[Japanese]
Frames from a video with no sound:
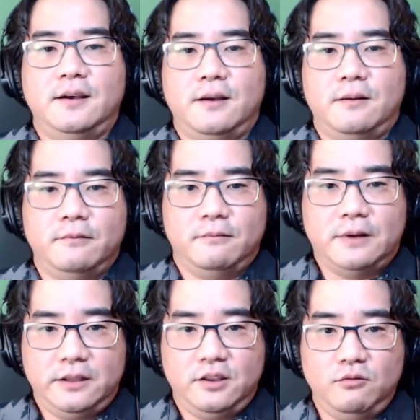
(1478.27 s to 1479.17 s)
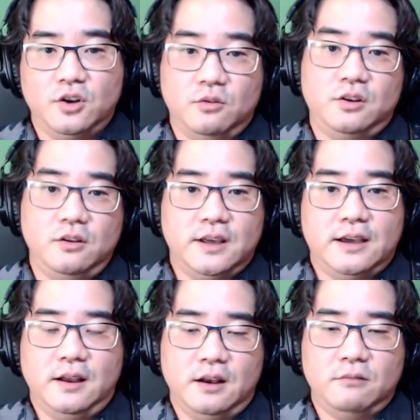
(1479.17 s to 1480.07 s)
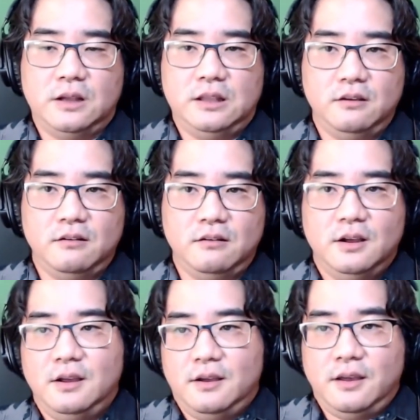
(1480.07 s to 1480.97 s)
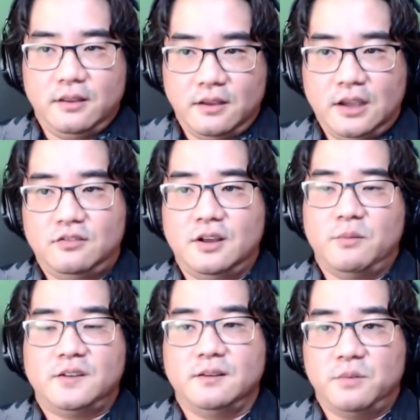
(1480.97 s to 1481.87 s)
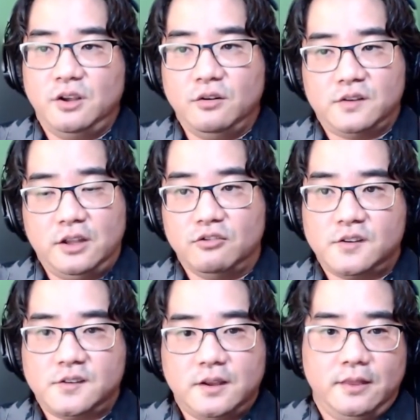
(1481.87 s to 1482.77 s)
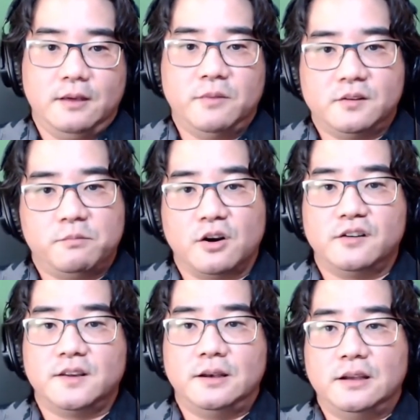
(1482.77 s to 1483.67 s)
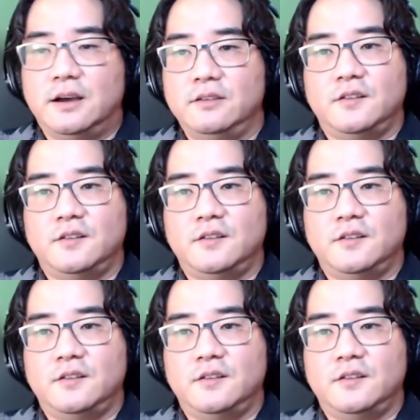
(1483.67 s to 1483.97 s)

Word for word: えー、クリスチャンというと説教臭いようなそんなイメージを持っている方がとても、